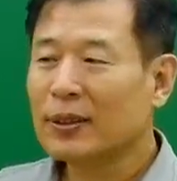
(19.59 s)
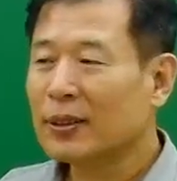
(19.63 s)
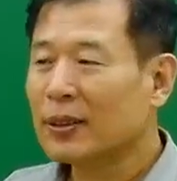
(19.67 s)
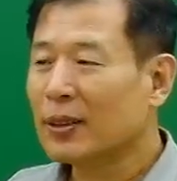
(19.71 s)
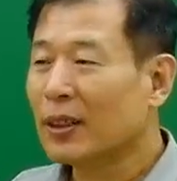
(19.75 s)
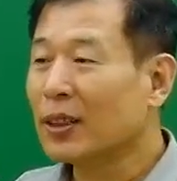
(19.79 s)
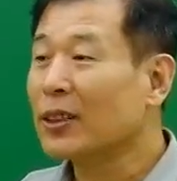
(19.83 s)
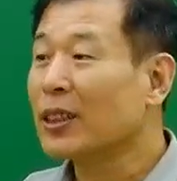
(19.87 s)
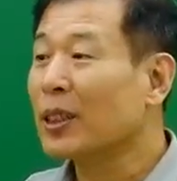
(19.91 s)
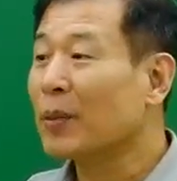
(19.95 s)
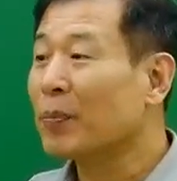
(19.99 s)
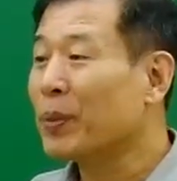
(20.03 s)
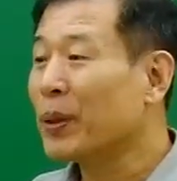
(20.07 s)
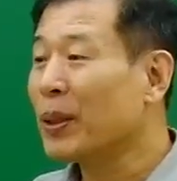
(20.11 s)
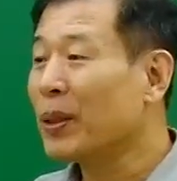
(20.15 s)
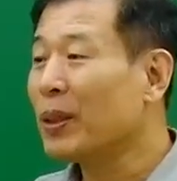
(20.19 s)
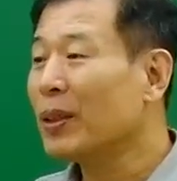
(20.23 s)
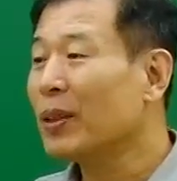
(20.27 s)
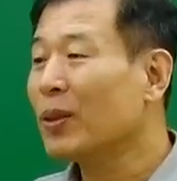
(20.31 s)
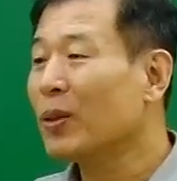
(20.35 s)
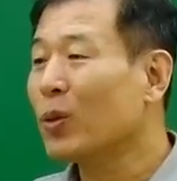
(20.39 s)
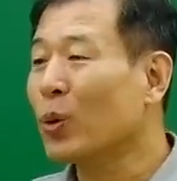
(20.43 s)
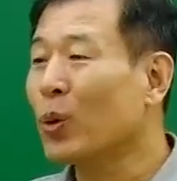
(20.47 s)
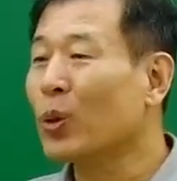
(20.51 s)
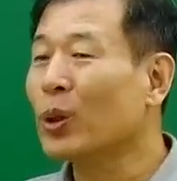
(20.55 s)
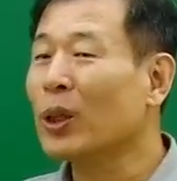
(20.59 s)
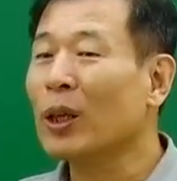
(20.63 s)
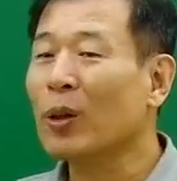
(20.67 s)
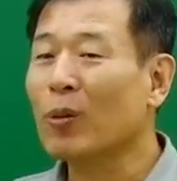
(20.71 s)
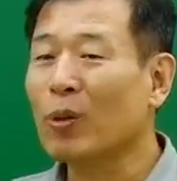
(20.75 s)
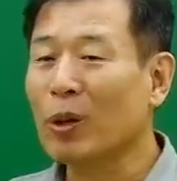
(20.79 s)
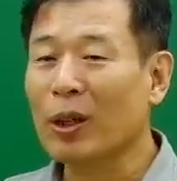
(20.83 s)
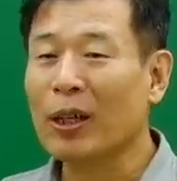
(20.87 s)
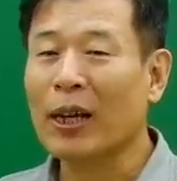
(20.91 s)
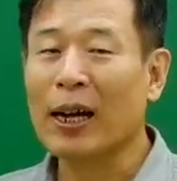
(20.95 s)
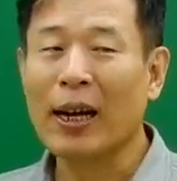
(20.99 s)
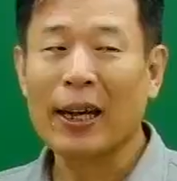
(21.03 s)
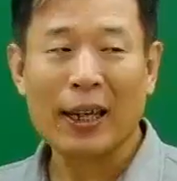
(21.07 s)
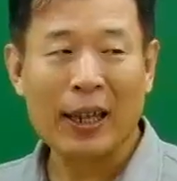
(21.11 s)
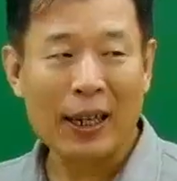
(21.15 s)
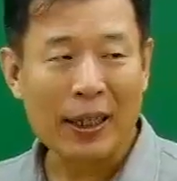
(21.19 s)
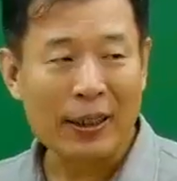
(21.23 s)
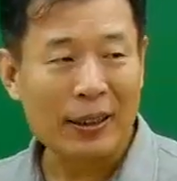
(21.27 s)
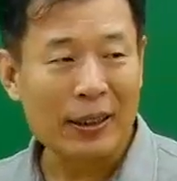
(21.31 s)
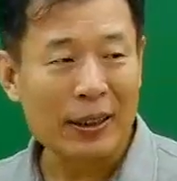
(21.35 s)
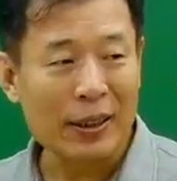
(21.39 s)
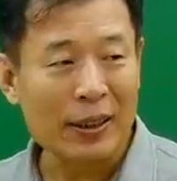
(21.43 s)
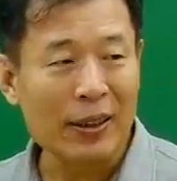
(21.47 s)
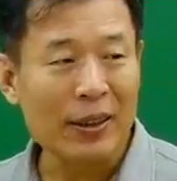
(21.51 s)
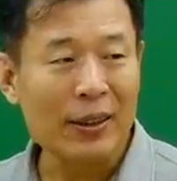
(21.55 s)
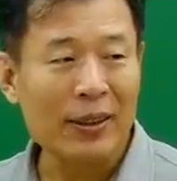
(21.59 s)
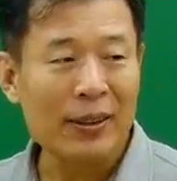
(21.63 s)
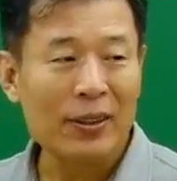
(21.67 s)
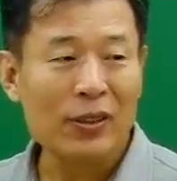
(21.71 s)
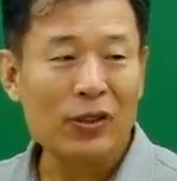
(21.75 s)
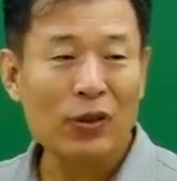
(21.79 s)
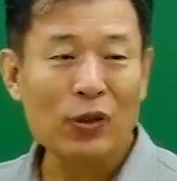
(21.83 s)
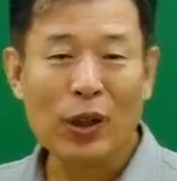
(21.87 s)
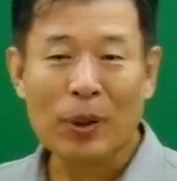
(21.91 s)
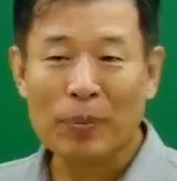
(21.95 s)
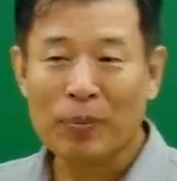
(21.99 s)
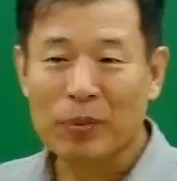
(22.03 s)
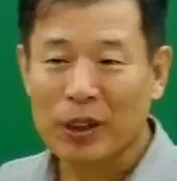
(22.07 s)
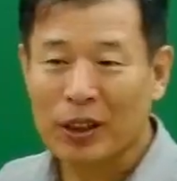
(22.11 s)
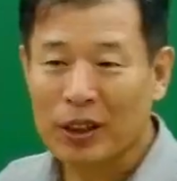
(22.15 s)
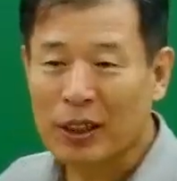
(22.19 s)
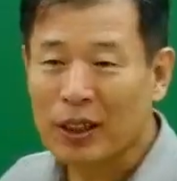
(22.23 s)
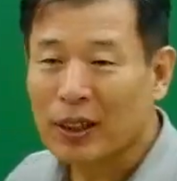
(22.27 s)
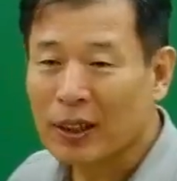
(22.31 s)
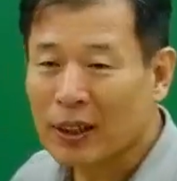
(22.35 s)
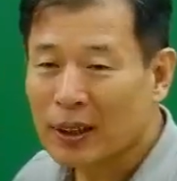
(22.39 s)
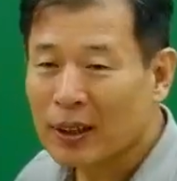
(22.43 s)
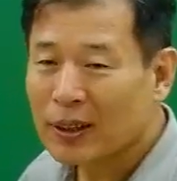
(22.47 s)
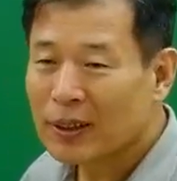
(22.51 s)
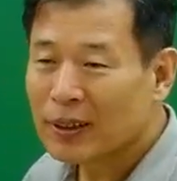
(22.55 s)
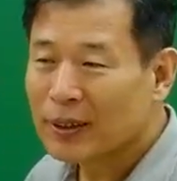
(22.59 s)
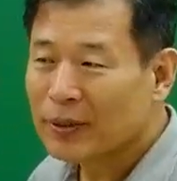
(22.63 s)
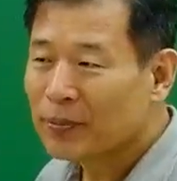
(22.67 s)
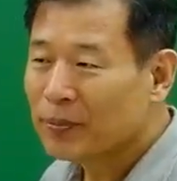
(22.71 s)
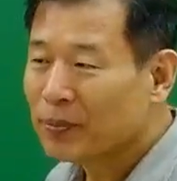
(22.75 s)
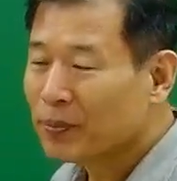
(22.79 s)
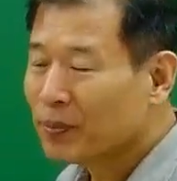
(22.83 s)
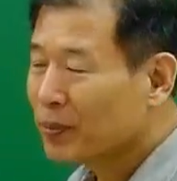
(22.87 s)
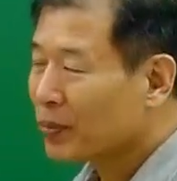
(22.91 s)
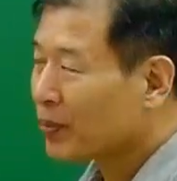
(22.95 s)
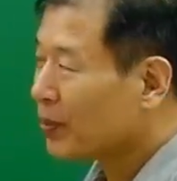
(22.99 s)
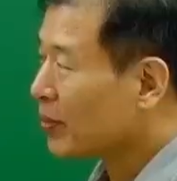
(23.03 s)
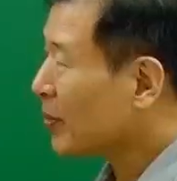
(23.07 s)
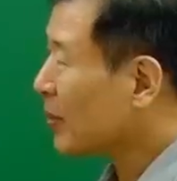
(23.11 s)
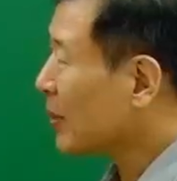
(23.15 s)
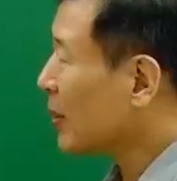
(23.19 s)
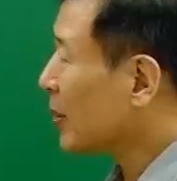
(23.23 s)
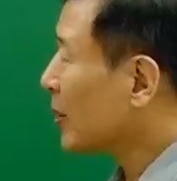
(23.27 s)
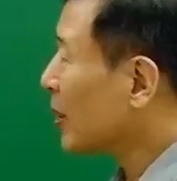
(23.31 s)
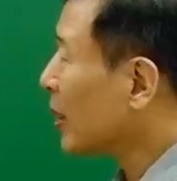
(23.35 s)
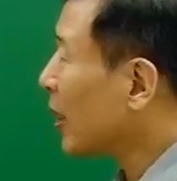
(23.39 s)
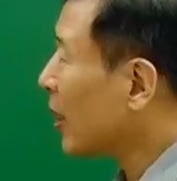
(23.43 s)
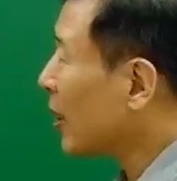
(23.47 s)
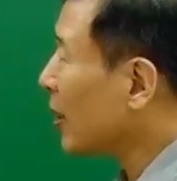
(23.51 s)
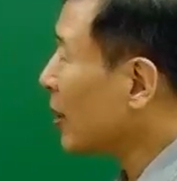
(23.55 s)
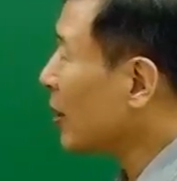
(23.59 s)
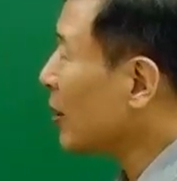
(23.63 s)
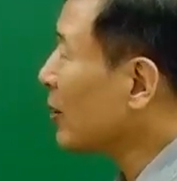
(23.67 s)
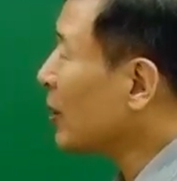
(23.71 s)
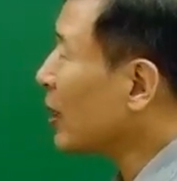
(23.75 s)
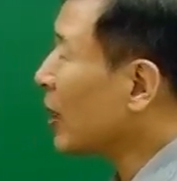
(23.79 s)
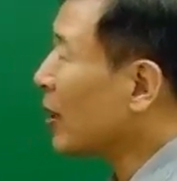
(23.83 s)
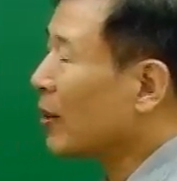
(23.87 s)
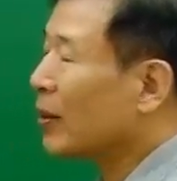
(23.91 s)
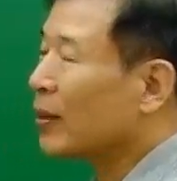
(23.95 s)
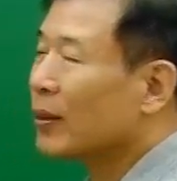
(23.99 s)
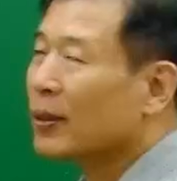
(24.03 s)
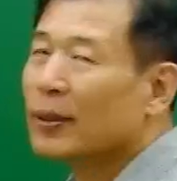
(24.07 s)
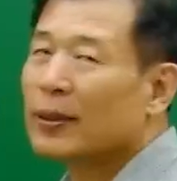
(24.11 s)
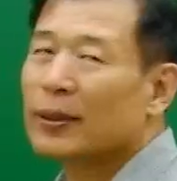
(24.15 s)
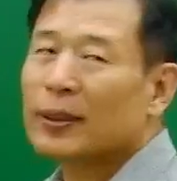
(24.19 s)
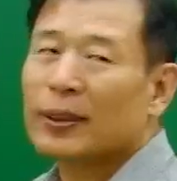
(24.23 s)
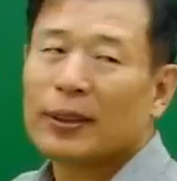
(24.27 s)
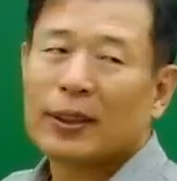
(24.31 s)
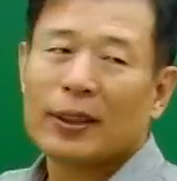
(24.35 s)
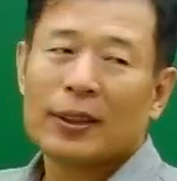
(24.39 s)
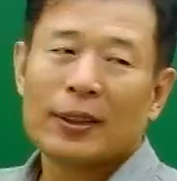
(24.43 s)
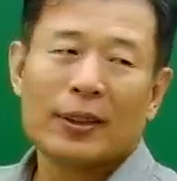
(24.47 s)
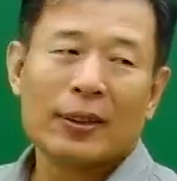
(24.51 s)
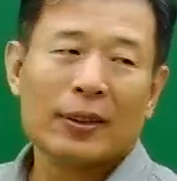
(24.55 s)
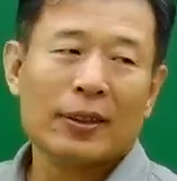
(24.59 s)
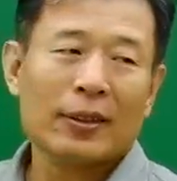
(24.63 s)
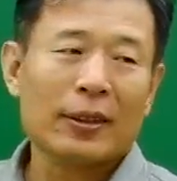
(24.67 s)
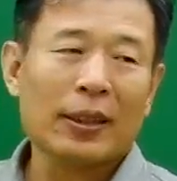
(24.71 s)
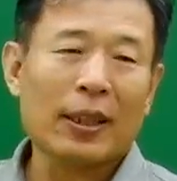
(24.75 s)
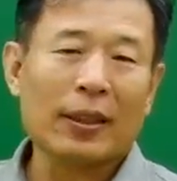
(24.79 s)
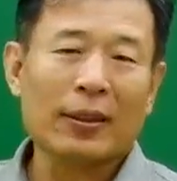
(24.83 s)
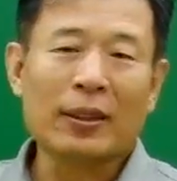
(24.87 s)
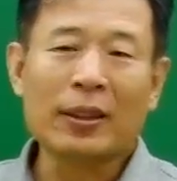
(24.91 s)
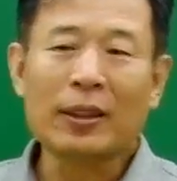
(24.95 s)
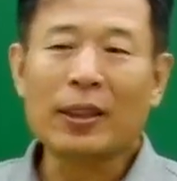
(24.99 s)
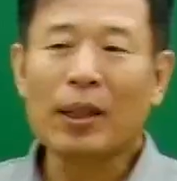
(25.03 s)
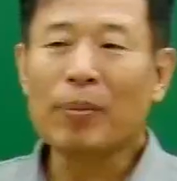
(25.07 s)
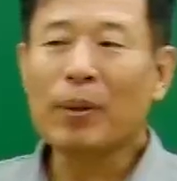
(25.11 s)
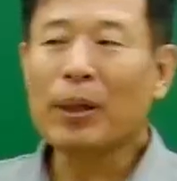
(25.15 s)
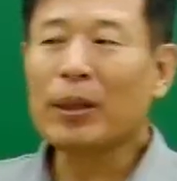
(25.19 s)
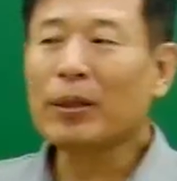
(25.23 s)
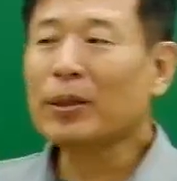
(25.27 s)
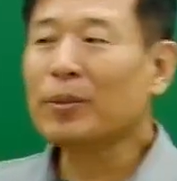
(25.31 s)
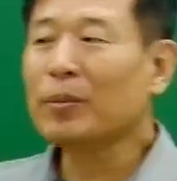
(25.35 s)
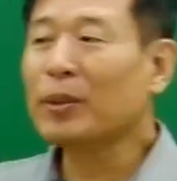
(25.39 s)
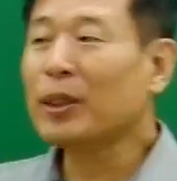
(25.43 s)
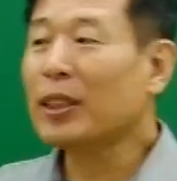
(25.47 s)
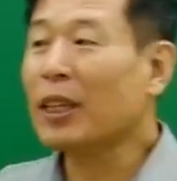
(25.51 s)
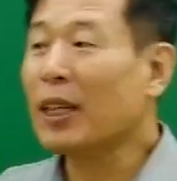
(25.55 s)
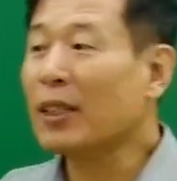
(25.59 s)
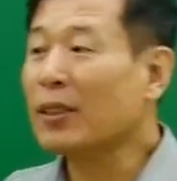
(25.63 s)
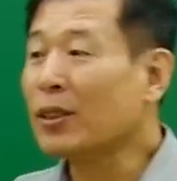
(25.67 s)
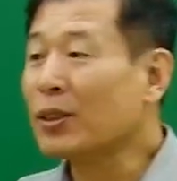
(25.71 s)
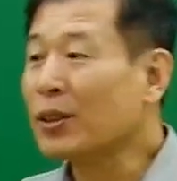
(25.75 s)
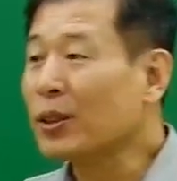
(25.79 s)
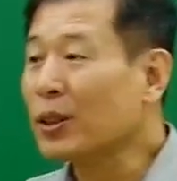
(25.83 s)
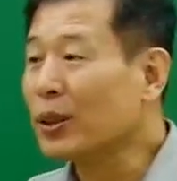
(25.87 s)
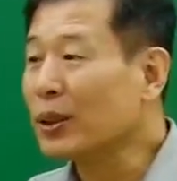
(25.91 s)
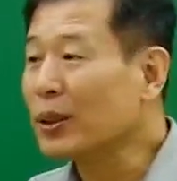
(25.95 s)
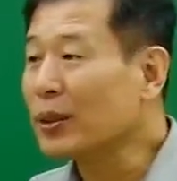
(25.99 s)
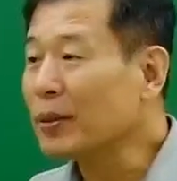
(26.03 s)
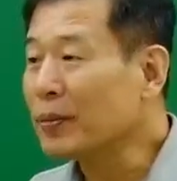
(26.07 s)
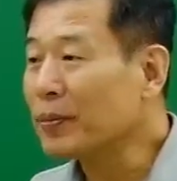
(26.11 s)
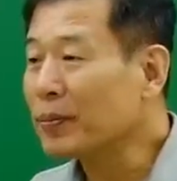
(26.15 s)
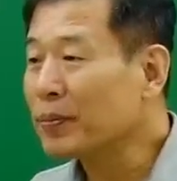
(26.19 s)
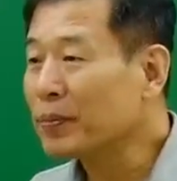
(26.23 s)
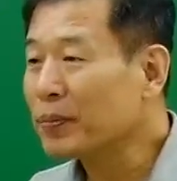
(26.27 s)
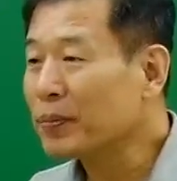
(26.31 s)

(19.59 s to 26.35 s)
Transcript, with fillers: 어차피 5개월 가야지 됩니다. 자, 일단, 자, 트랩의 의미는 아셨죠?